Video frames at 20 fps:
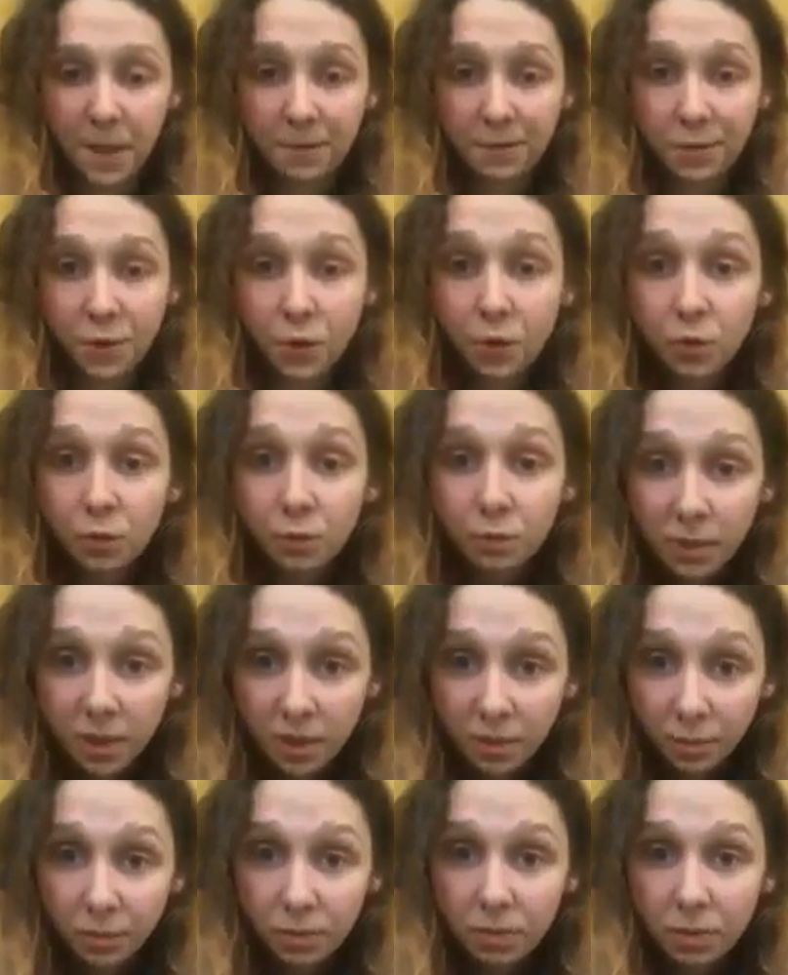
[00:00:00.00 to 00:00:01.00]
W ciągu
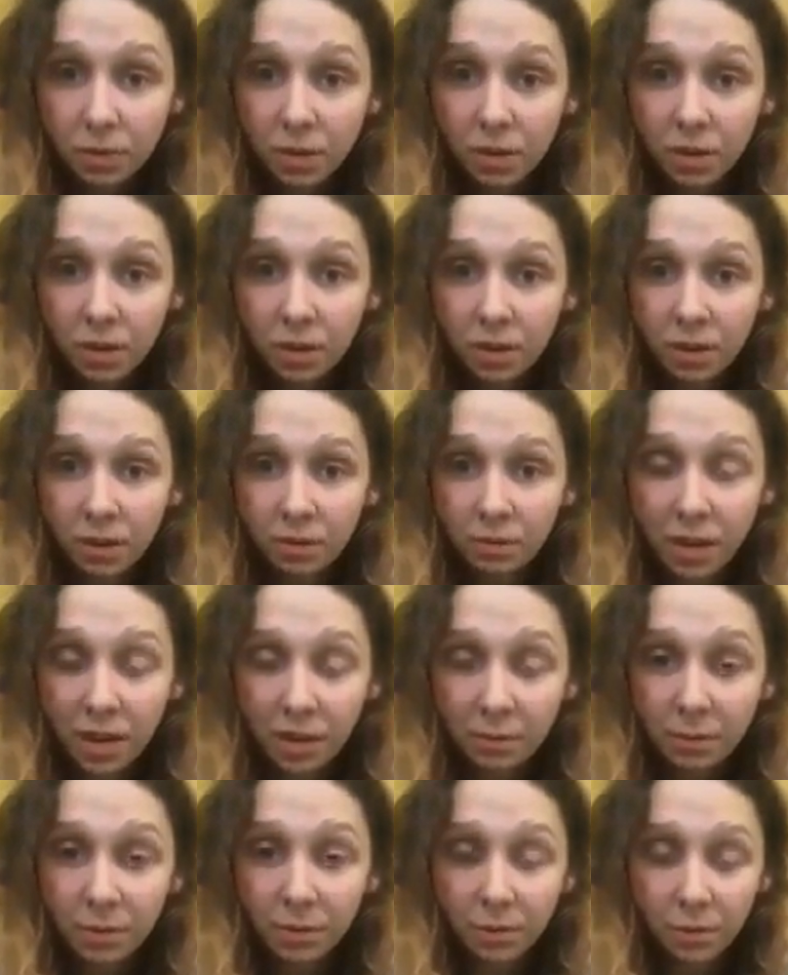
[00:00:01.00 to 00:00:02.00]
minut
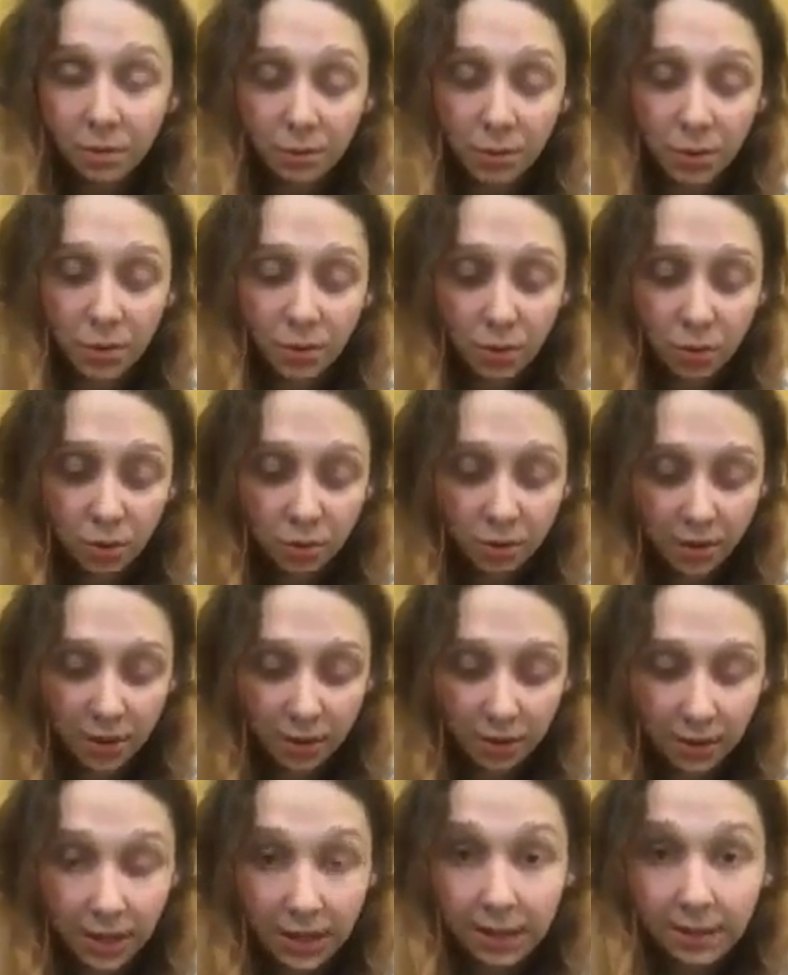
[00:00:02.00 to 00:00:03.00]
miała być gotowa
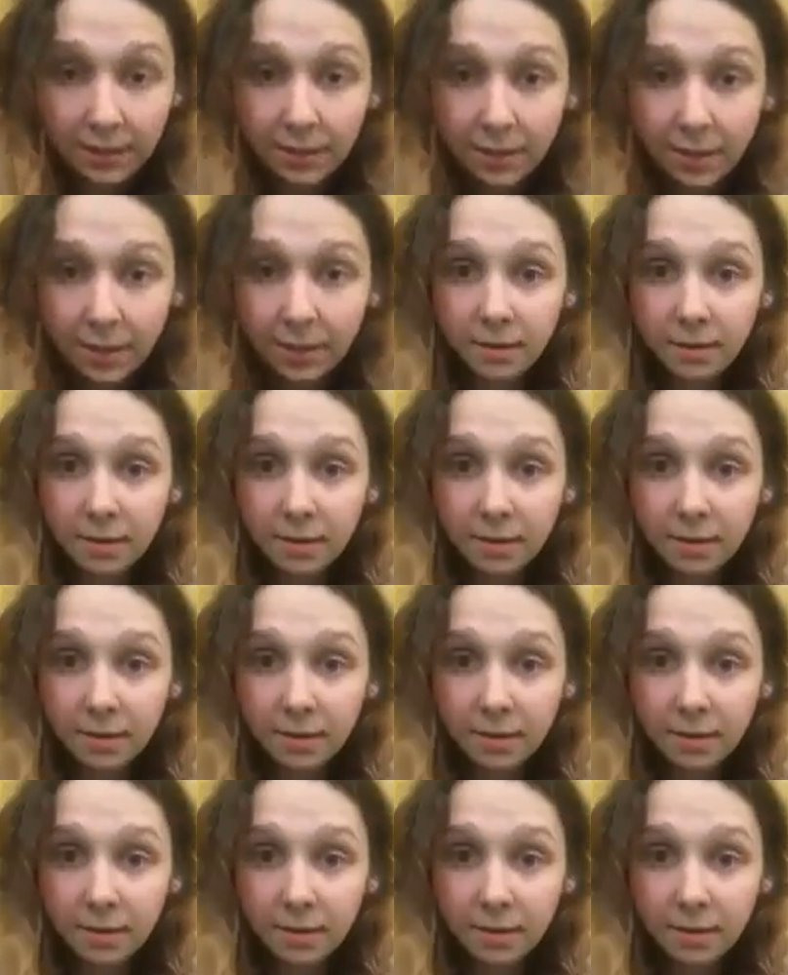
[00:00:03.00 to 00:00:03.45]
karetka